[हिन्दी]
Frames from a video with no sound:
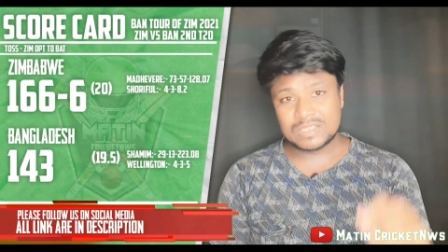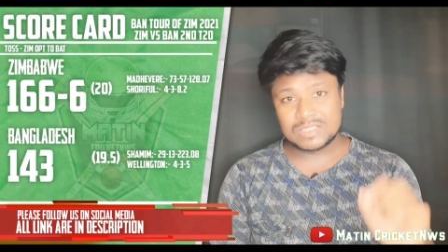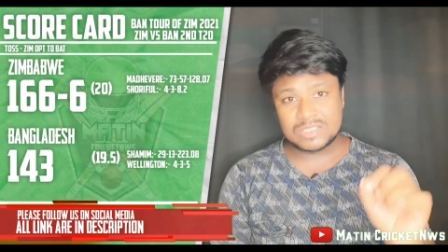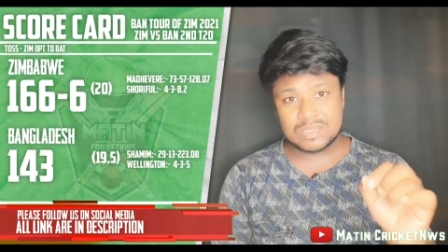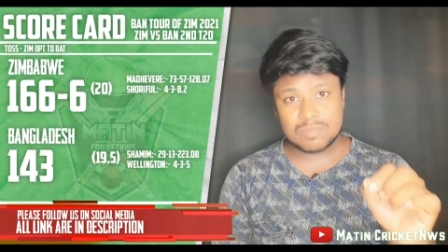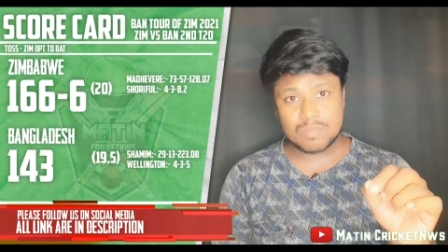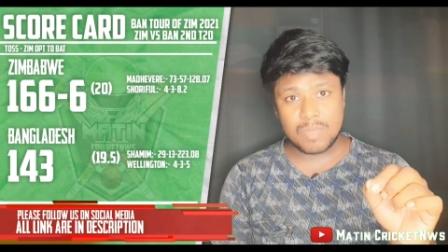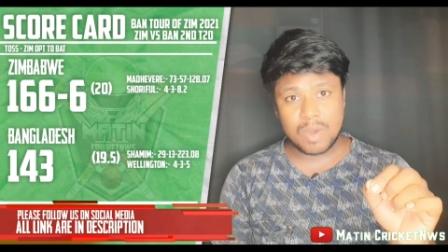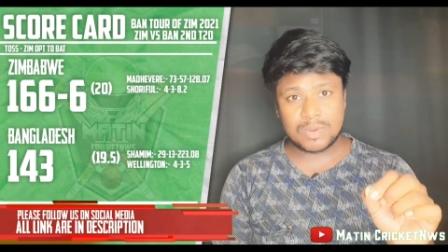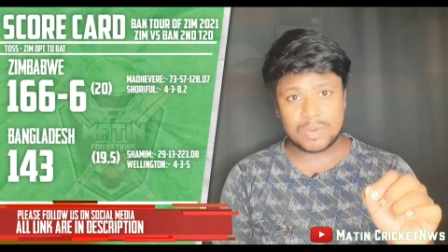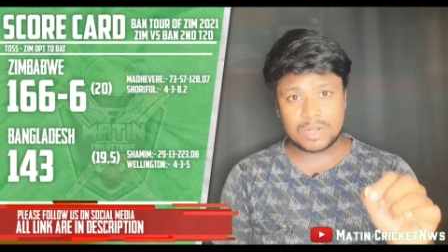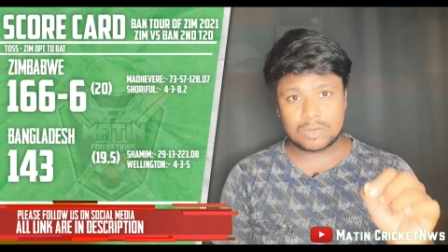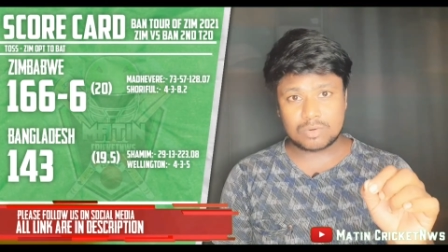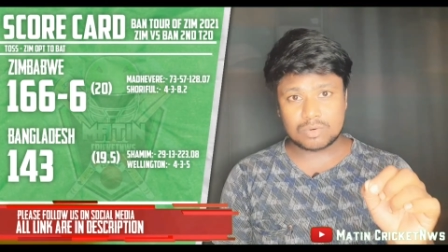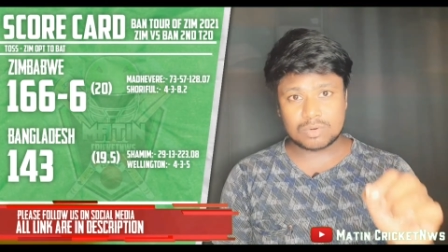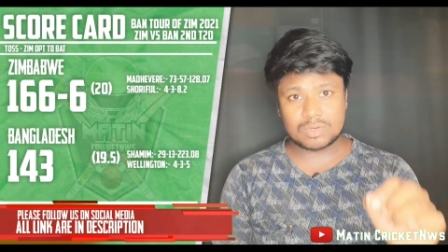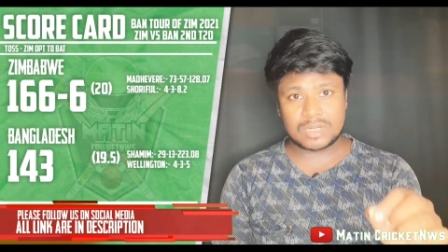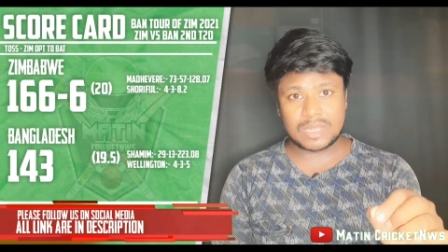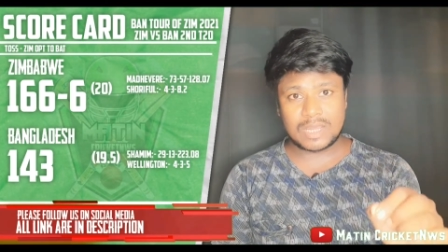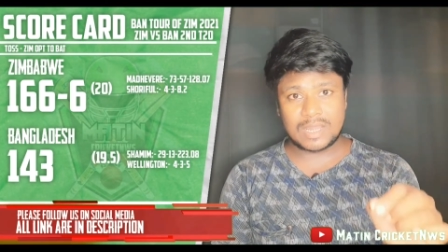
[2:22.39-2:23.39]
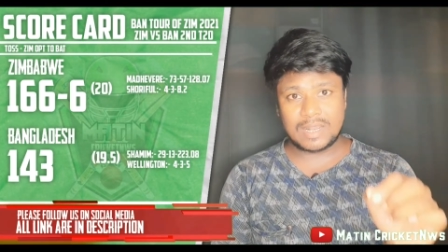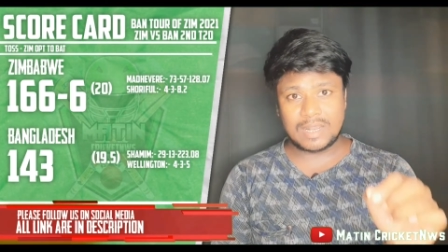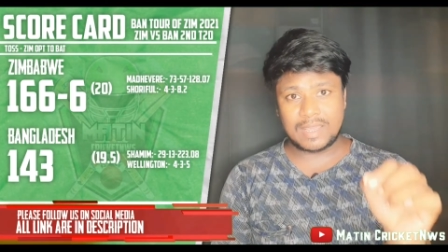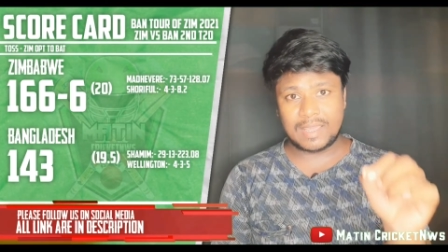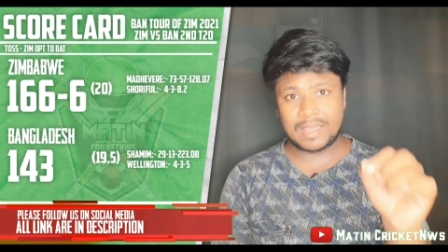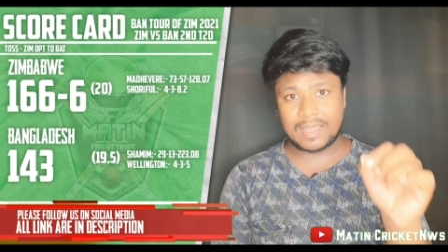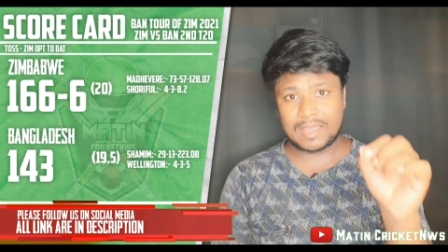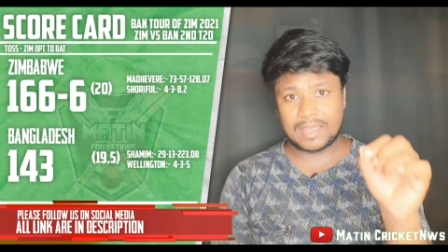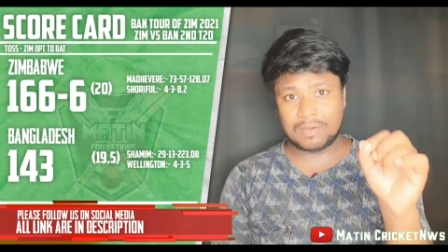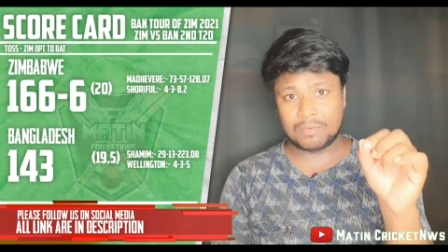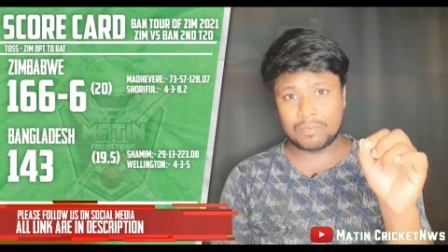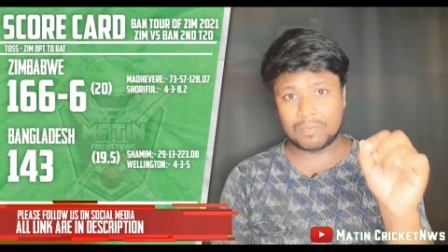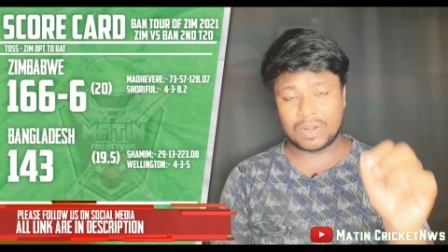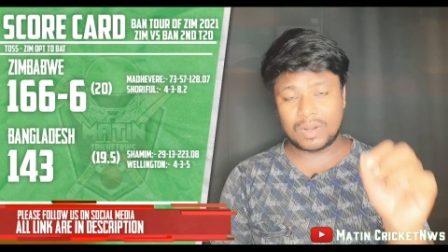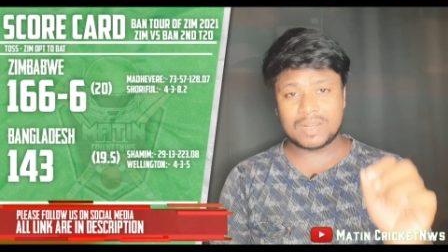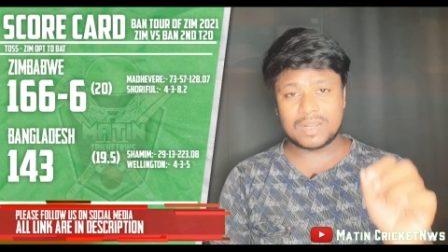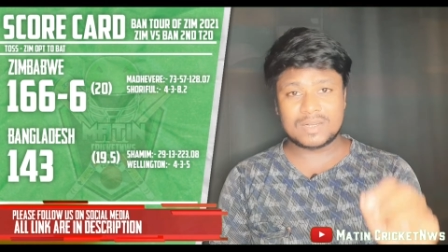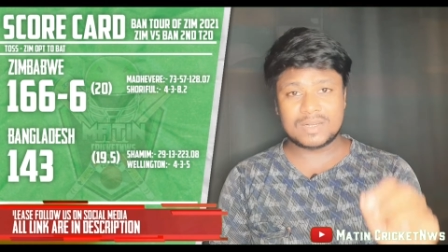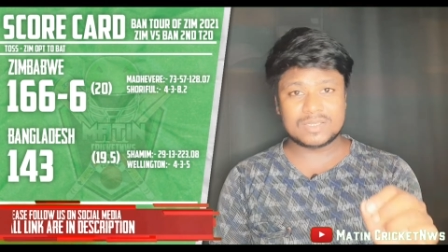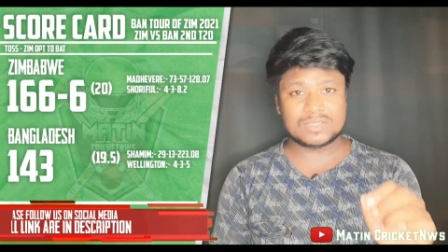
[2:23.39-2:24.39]
जिम्बाब्वे ने टोटल
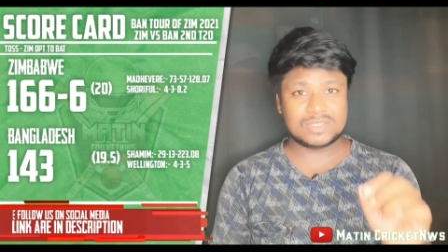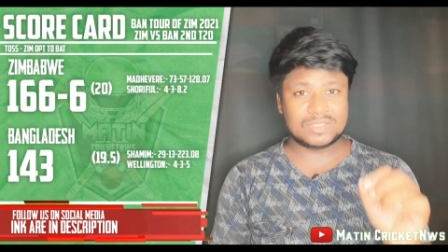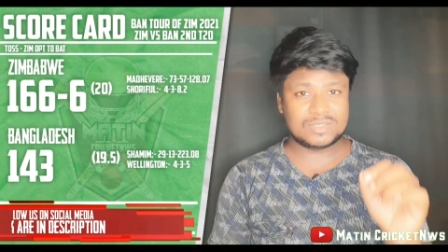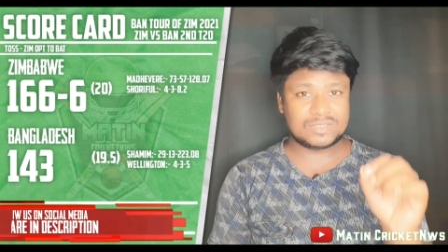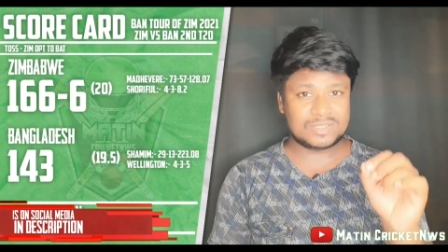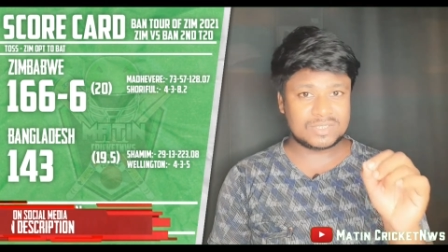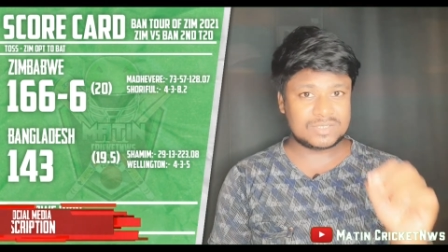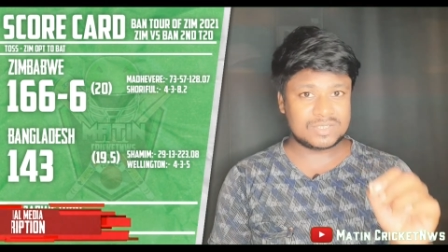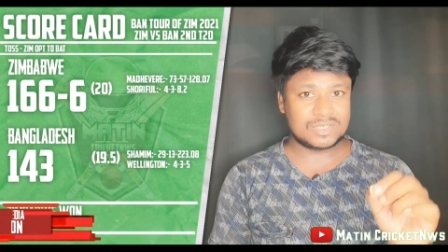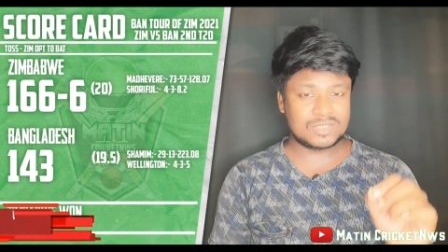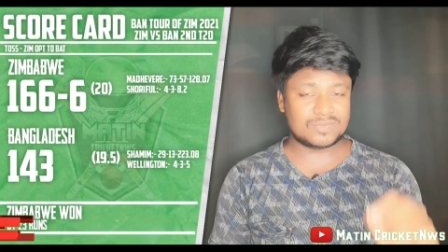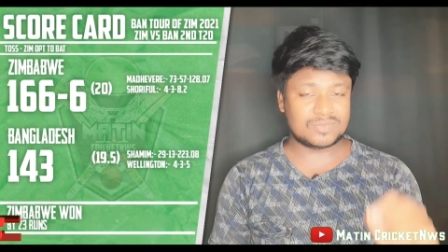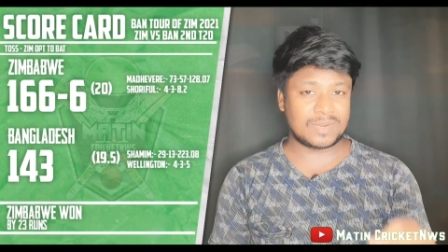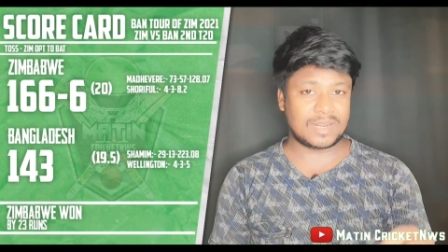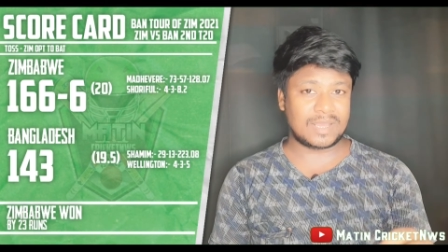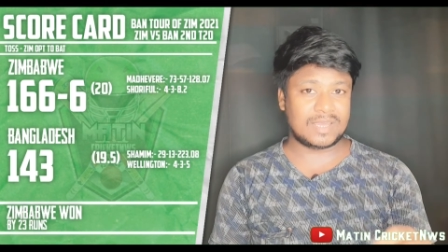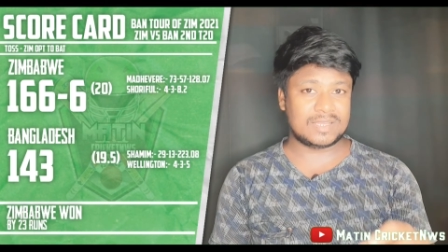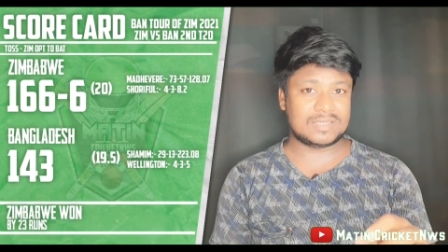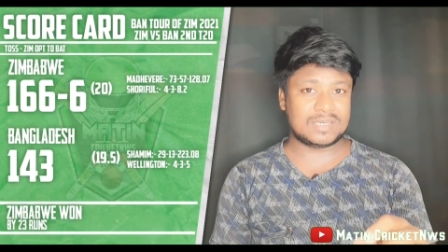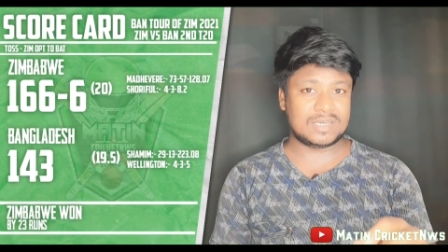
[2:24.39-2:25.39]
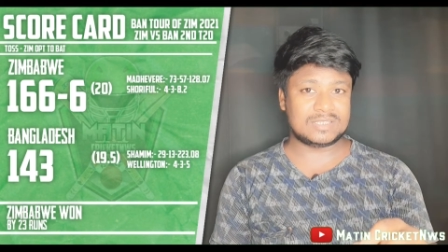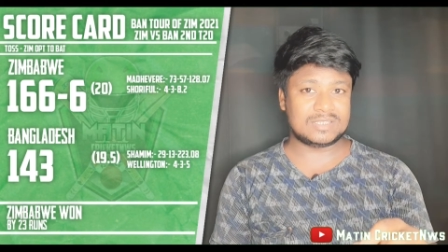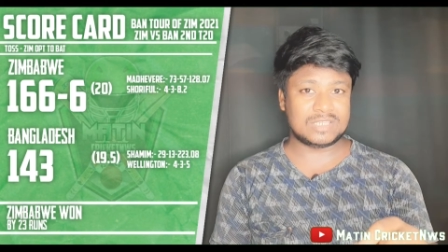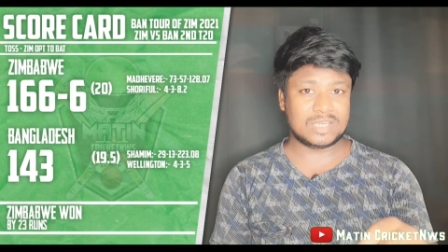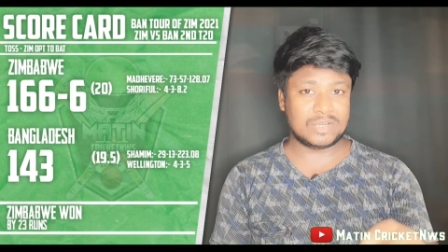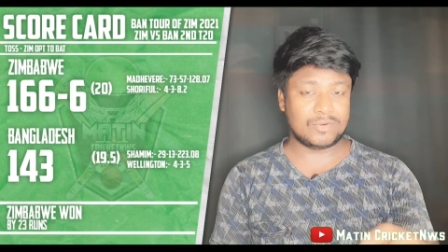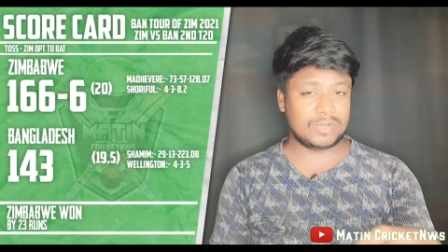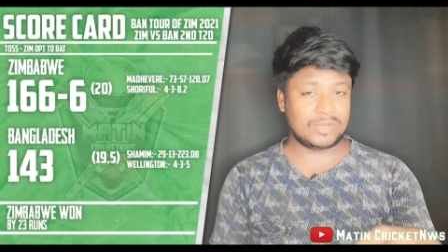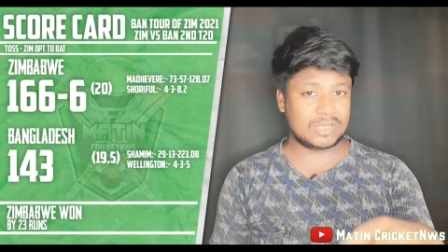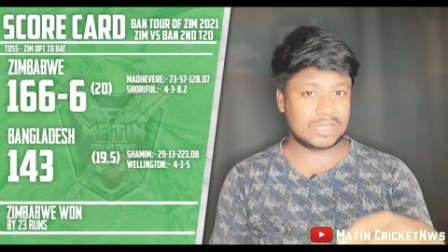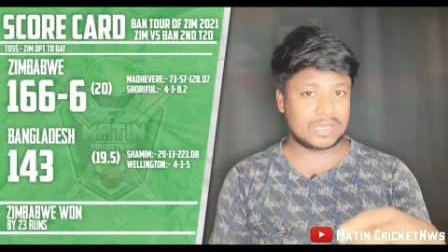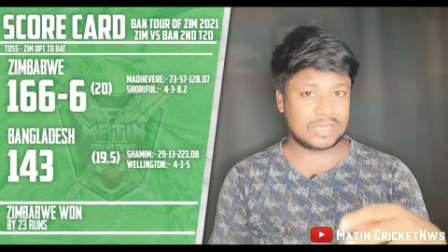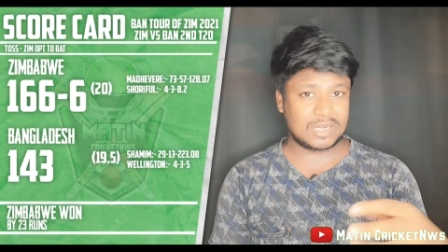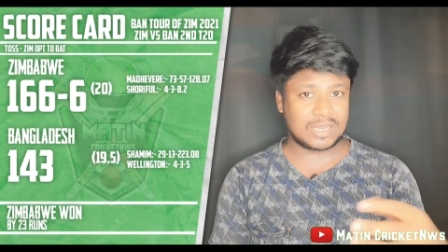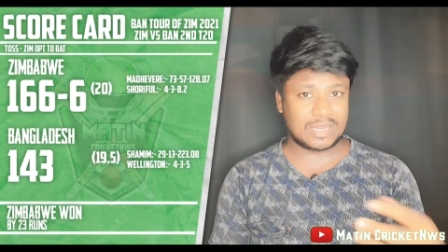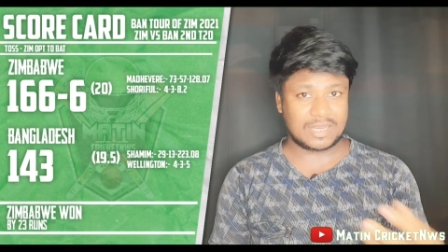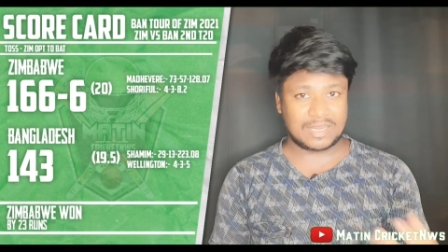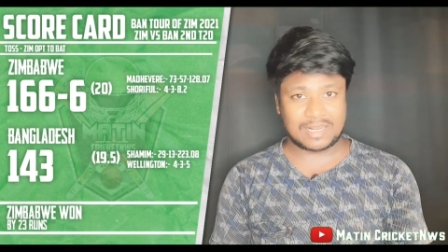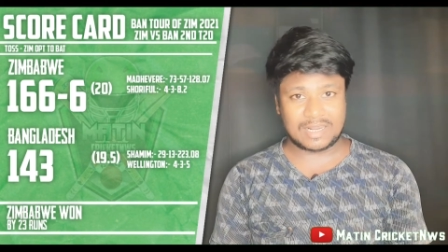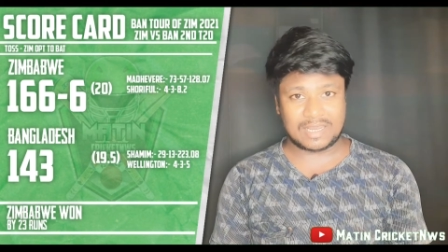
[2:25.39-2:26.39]
166 बनाया था छः विकेट
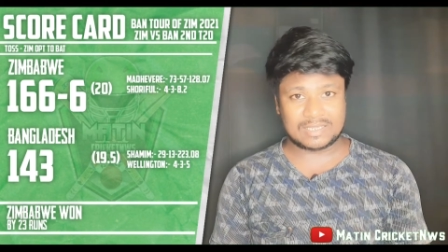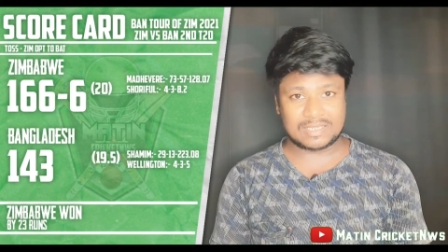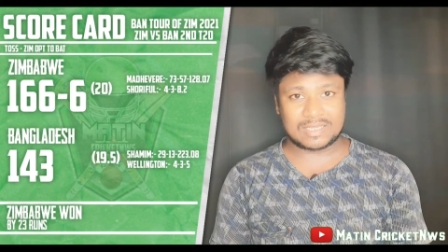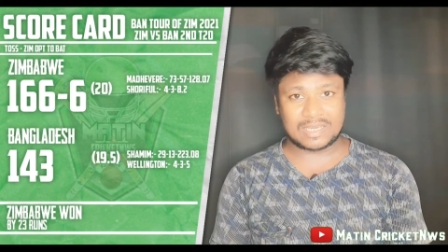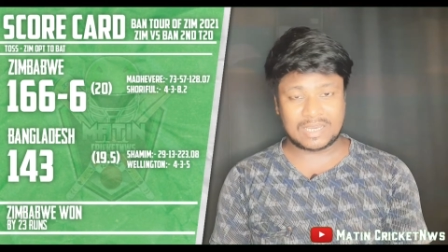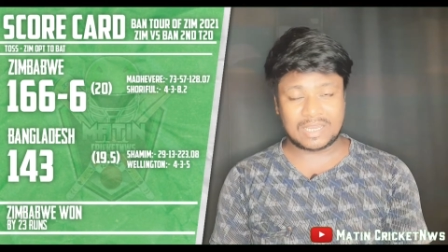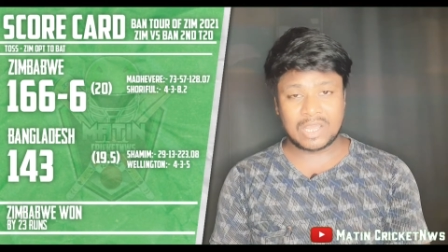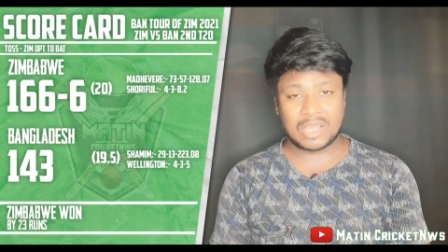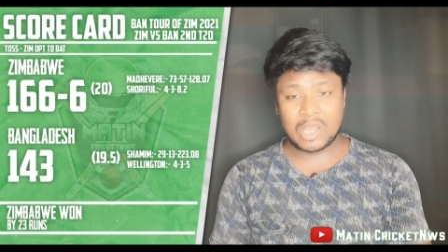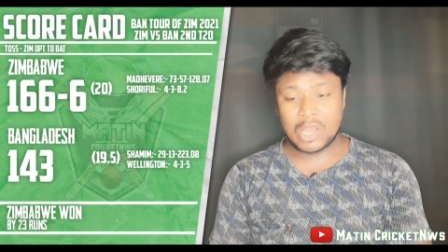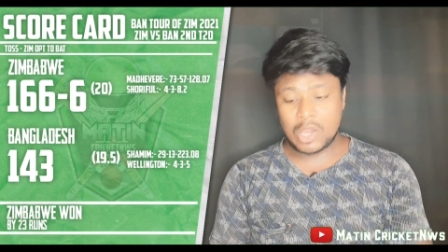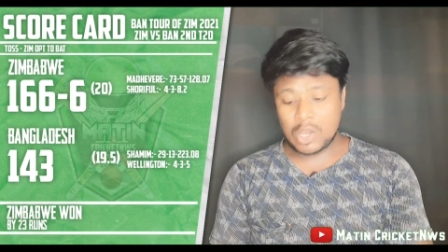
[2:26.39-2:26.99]
इनका गिरा था